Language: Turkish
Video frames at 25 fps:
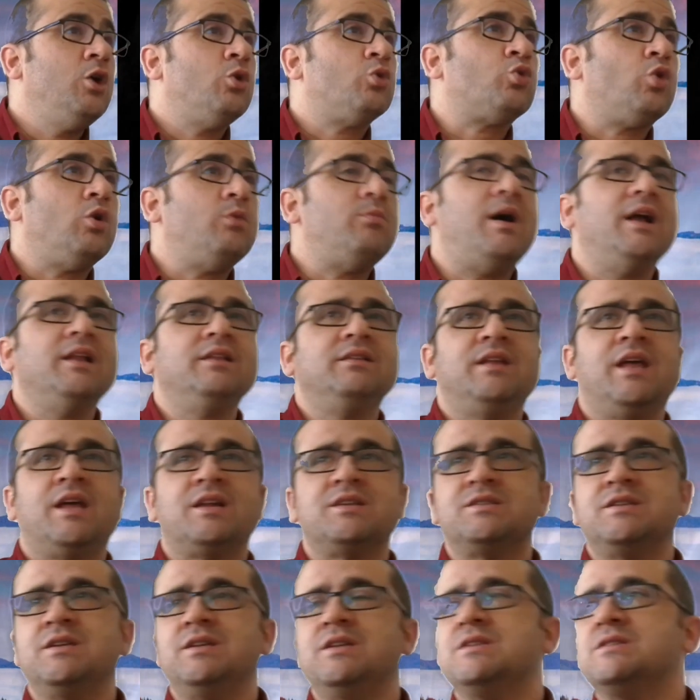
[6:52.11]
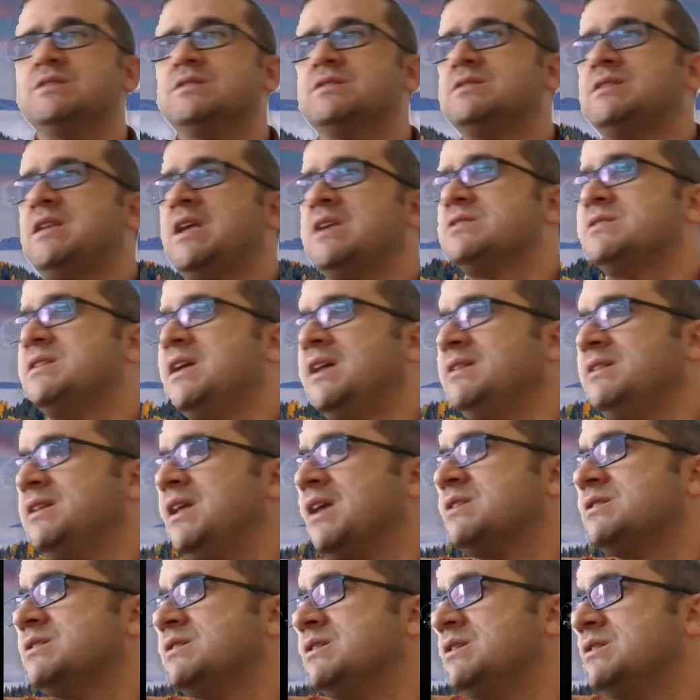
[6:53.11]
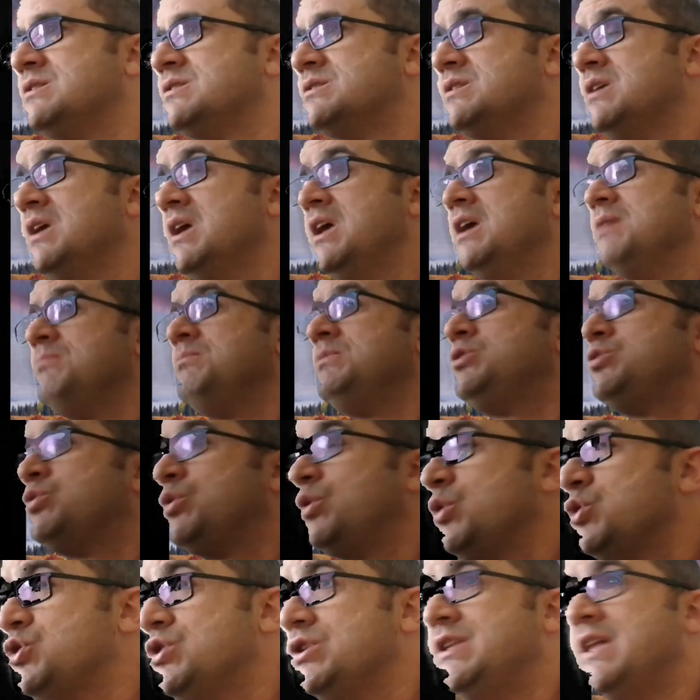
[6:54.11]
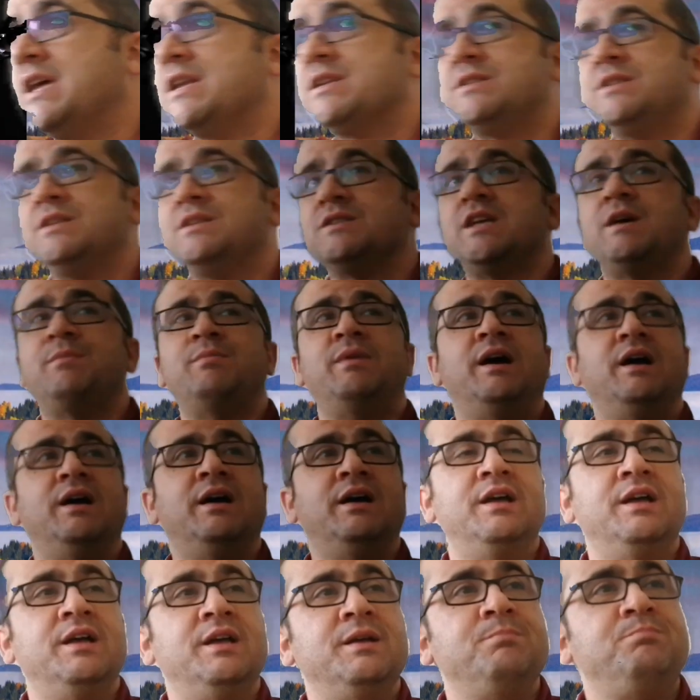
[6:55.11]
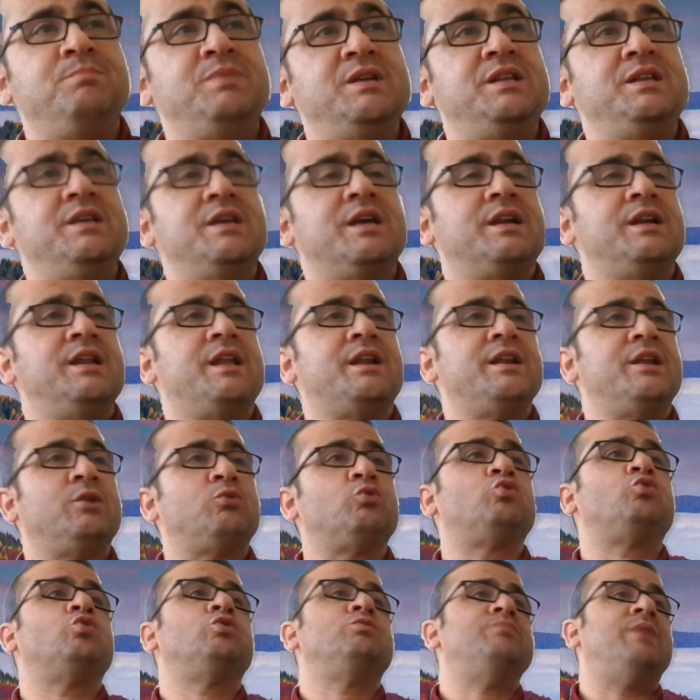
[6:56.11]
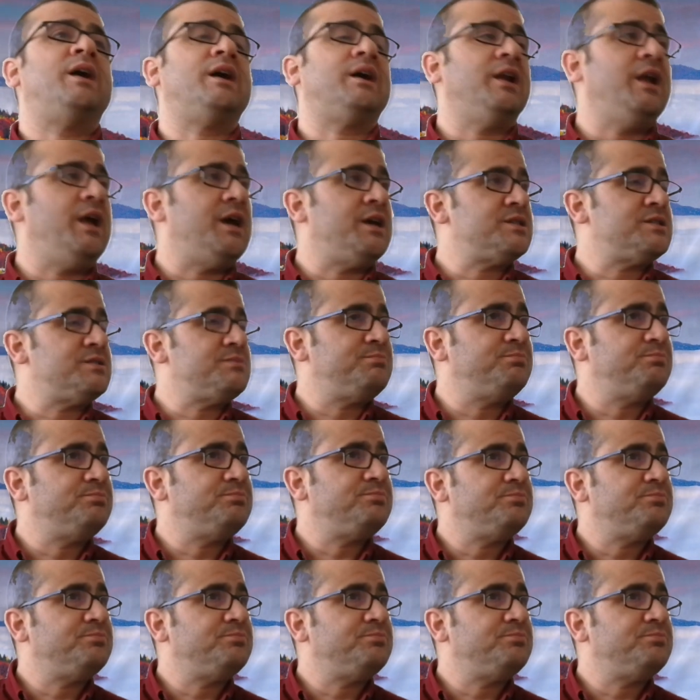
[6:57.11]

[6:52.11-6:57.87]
roman dersiniz, destan dersiniz, mitoloji dersiniz ama bir yerlerine tutunmak lazım.